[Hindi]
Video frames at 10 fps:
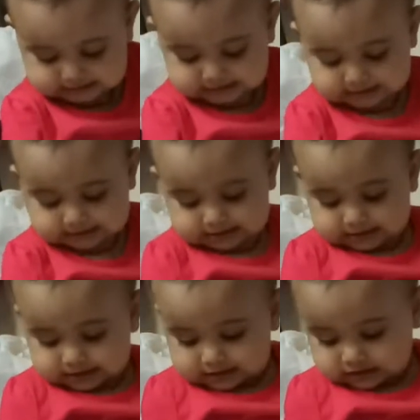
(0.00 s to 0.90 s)
वो
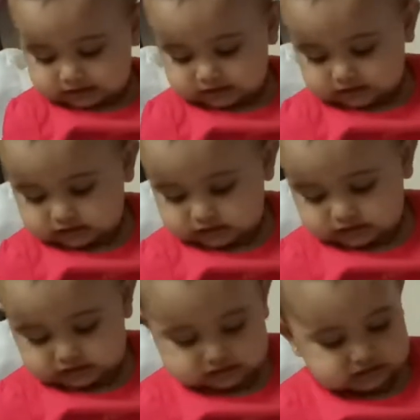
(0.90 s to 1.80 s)
साइकिल है
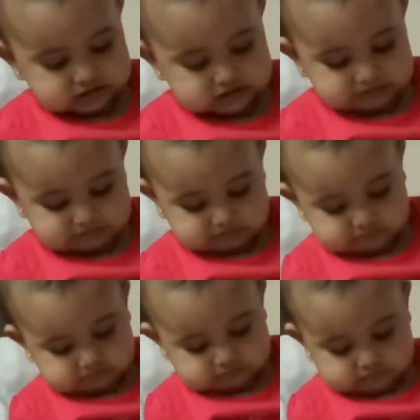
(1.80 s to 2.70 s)
वो डेडू
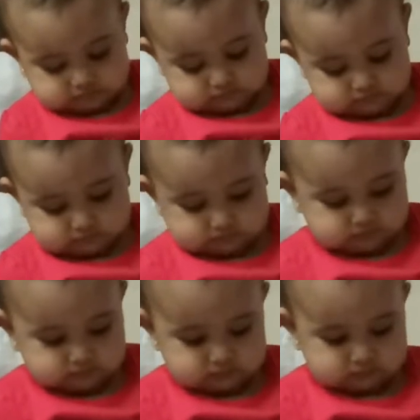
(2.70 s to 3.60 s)
की बाइसिकल है क्या